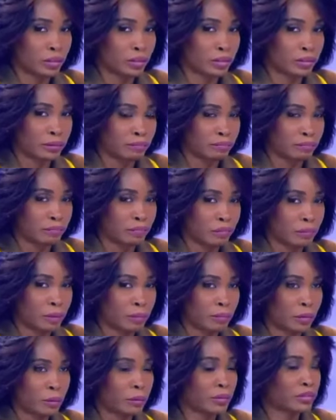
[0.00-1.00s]
no primeiro
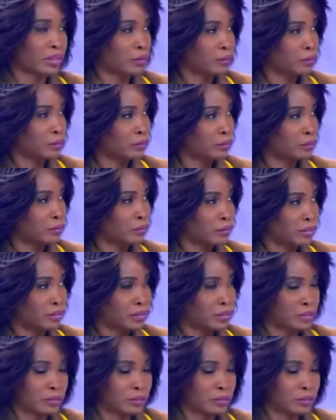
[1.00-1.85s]
mandato do presidente João